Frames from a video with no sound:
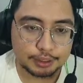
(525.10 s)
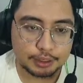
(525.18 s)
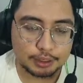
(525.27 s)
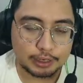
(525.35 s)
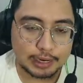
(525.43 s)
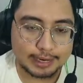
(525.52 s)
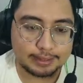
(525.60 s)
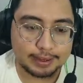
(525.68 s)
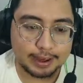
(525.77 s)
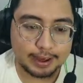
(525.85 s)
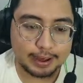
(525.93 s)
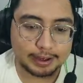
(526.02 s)
Alright,
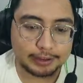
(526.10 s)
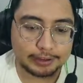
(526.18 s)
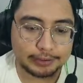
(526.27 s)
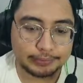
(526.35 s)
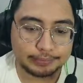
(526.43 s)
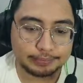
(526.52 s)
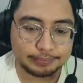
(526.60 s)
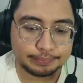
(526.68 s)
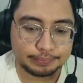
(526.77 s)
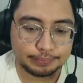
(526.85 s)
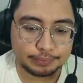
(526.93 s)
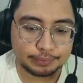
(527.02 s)
thank you.
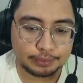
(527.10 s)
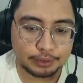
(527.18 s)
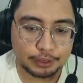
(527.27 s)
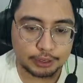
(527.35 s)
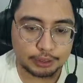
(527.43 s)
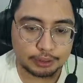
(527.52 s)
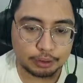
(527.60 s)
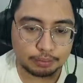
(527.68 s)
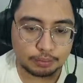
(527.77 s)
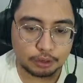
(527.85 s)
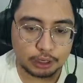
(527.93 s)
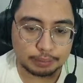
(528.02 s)
Thank you. Oh,
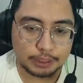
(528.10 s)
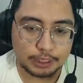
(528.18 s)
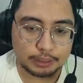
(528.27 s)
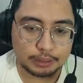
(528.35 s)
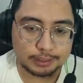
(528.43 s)
sorry kemencet.